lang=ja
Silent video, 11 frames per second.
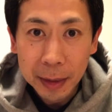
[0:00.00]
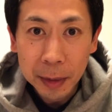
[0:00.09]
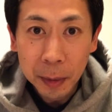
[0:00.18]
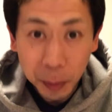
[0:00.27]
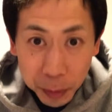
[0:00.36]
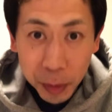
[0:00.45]

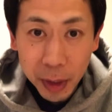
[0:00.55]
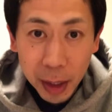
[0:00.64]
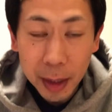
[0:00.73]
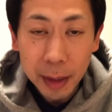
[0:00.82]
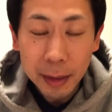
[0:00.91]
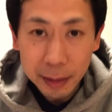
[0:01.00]
本当に
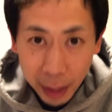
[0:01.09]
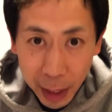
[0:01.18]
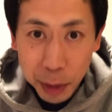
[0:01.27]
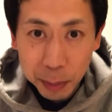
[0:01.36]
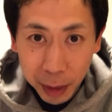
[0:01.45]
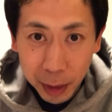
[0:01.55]
大
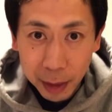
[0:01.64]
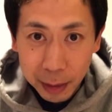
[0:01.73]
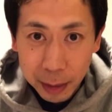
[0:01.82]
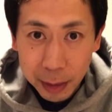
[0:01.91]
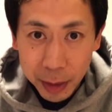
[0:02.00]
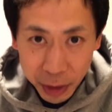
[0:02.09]
丈夫だから
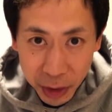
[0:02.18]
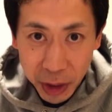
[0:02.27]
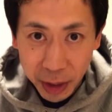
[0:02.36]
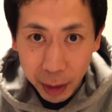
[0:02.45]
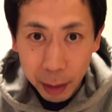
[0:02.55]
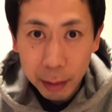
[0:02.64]
信じ
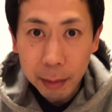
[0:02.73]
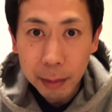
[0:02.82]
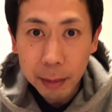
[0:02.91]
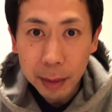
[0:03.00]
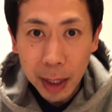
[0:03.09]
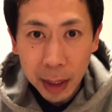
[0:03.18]
て
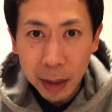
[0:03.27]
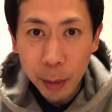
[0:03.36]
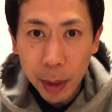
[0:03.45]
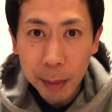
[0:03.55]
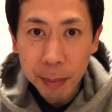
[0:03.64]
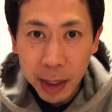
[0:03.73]
あなた
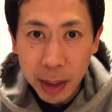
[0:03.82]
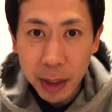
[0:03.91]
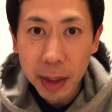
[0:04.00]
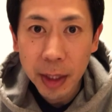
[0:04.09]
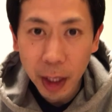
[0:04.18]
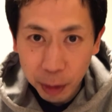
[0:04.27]
は毎日
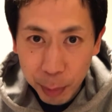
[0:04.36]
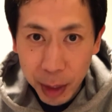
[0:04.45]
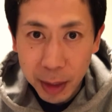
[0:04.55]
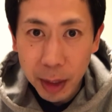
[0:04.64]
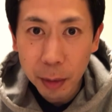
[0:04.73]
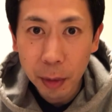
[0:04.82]

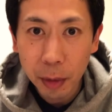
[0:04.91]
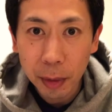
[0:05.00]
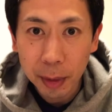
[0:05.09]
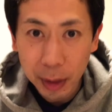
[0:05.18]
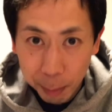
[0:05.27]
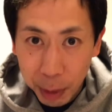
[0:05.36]
100%
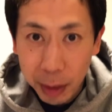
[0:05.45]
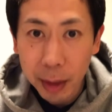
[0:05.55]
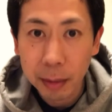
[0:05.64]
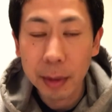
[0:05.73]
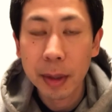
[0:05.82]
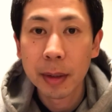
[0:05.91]
頑張ってる
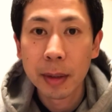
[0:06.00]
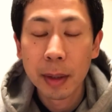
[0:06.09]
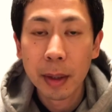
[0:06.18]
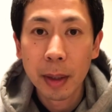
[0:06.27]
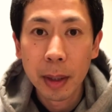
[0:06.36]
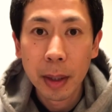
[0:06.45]
んです
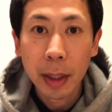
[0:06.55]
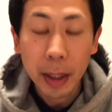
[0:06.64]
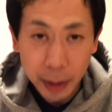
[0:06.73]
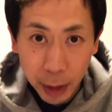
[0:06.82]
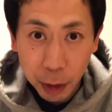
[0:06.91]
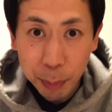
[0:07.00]

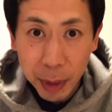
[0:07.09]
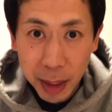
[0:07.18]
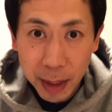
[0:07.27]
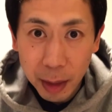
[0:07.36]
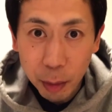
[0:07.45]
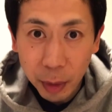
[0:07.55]

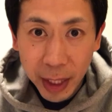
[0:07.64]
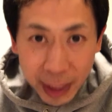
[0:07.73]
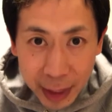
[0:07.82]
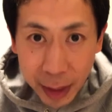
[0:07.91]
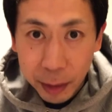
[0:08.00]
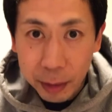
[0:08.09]
100%生
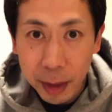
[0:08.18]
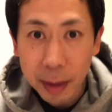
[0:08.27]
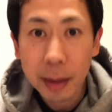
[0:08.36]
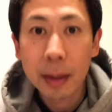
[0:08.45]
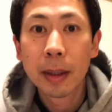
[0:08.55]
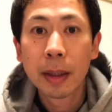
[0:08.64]
きてるんで
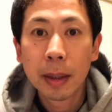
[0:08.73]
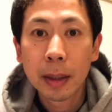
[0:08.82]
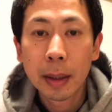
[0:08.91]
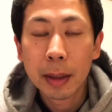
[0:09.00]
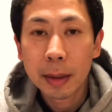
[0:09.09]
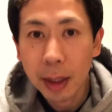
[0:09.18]
す
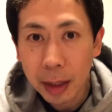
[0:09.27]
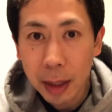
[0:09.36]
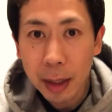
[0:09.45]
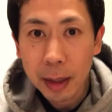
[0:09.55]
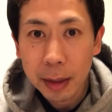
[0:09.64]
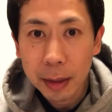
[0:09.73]
ただ
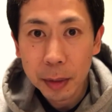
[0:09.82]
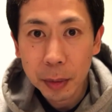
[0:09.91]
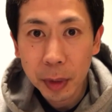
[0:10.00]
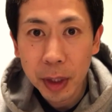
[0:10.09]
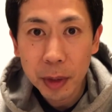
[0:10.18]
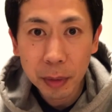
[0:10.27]
その
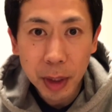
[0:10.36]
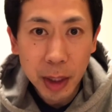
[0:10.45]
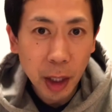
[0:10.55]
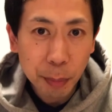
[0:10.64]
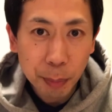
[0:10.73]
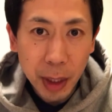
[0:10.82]
日によって
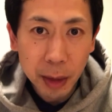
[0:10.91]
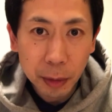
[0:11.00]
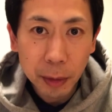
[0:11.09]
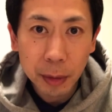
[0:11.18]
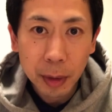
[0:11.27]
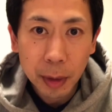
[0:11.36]
100%の